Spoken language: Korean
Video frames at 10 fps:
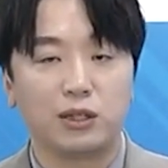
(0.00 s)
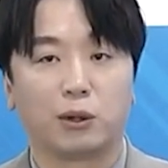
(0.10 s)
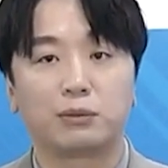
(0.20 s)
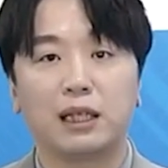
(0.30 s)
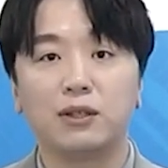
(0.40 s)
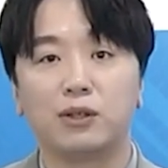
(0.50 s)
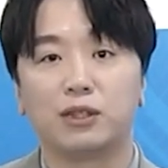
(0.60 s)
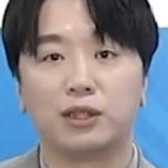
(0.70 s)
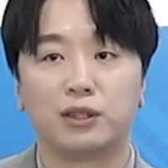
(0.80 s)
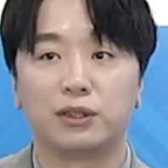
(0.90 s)
없다는
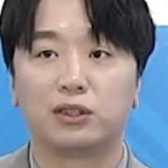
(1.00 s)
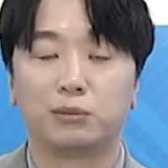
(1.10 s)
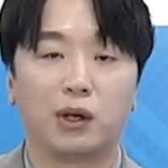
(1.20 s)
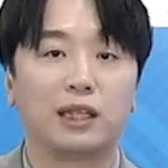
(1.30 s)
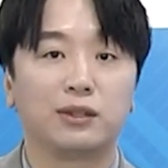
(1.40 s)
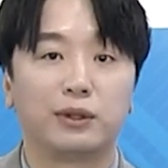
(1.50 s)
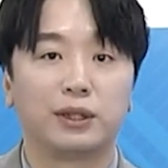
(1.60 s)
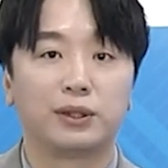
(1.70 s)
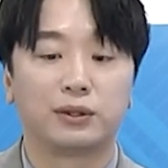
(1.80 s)
거를 증명하는 거예요.